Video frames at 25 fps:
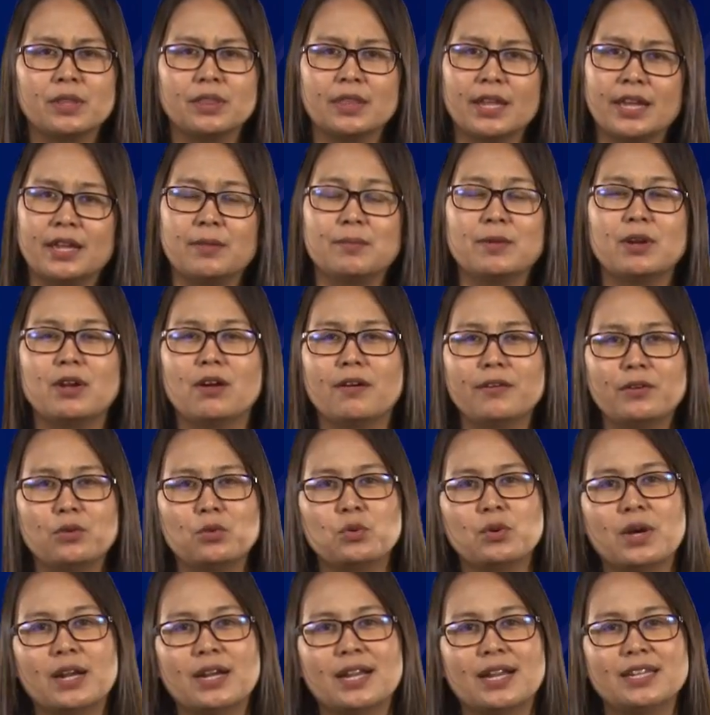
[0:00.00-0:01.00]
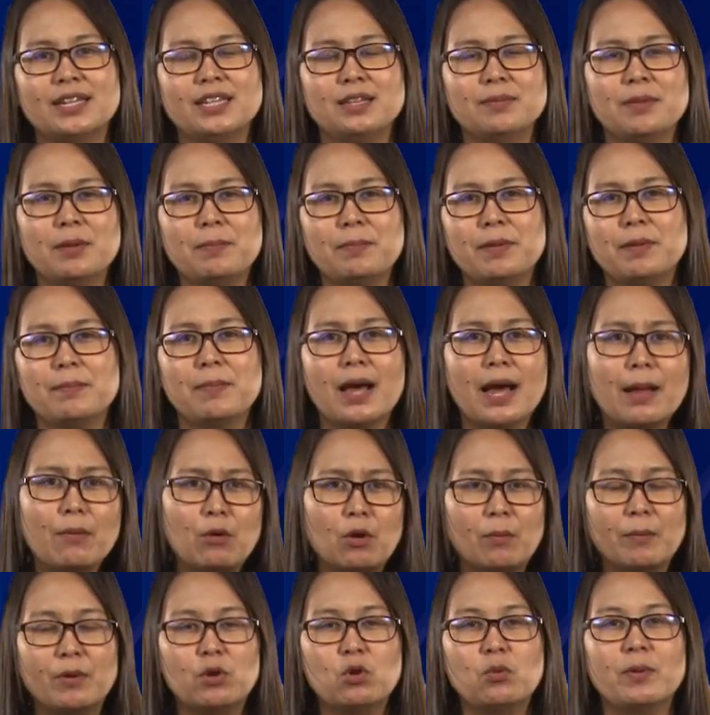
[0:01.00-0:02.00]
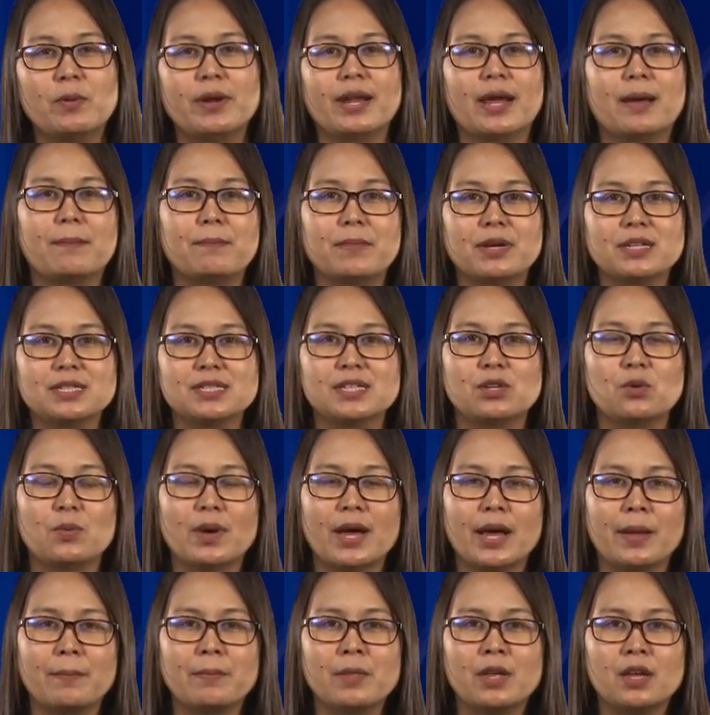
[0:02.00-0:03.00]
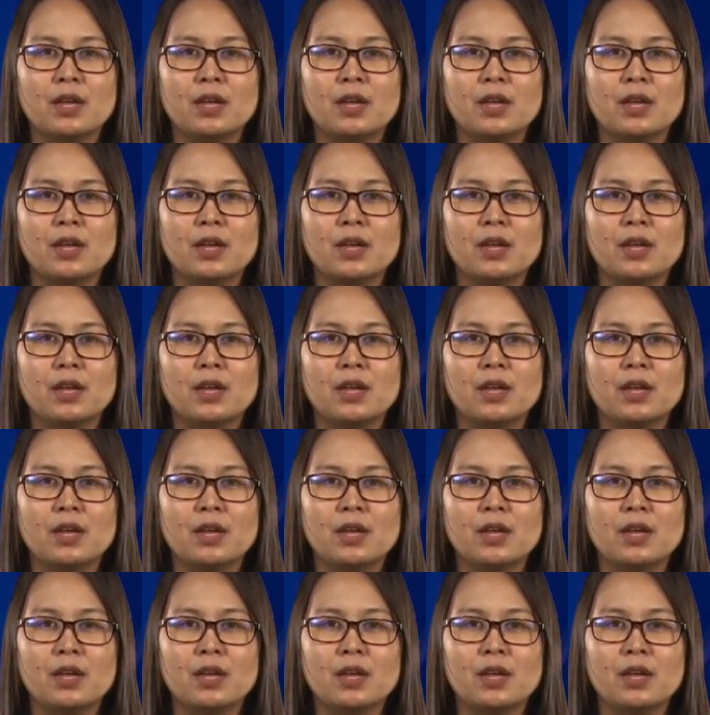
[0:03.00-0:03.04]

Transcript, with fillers: ไหนมาลองดูอะไรที่มันเป็นภาพรวมเป็นรูปธรรมบ้างสิว่า